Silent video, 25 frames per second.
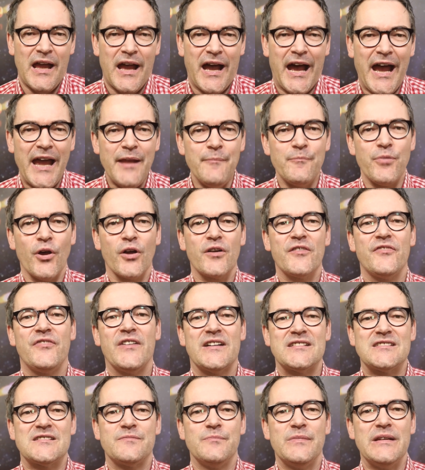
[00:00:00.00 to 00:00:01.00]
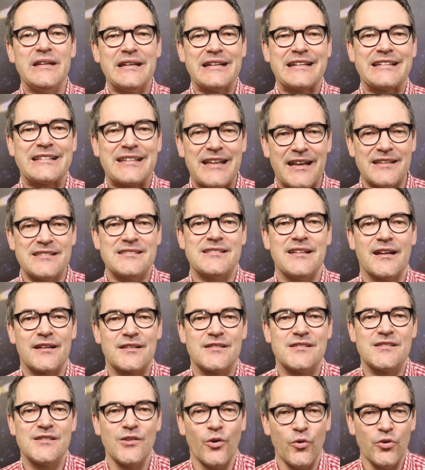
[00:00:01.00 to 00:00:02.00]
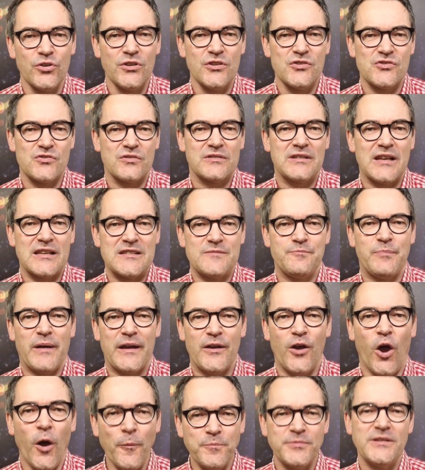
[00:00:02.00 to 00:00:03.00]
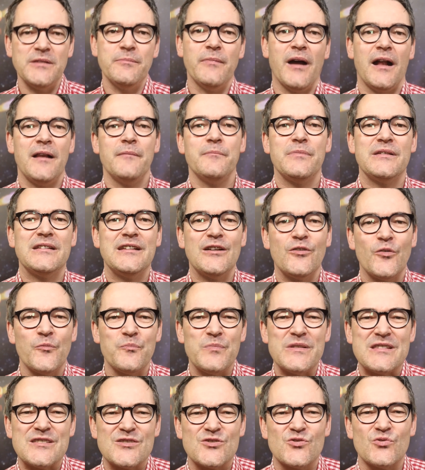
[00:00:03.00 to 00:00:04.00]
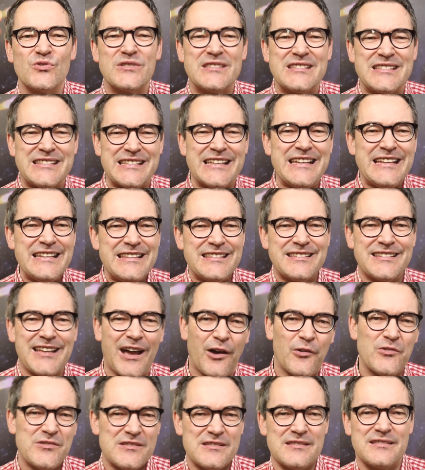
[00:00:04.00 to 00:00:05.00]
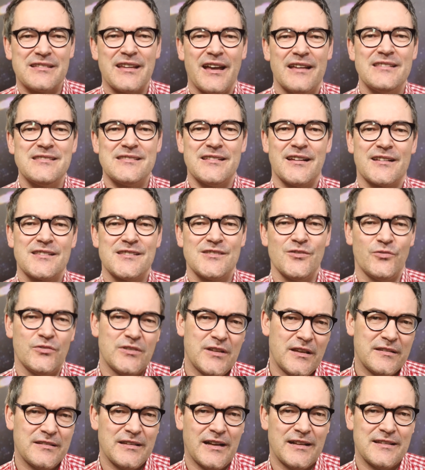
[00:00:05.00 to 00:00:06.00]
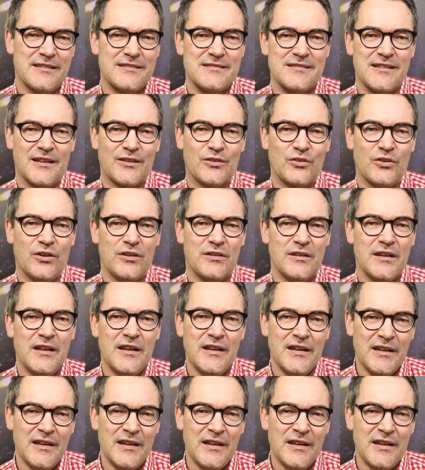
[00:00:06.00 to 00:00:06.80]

Ein Block fasst mehrere Transaktionen, sodass bei optimalen Bedingungen bis zu 10.000 Transaktionen enthalten sein können.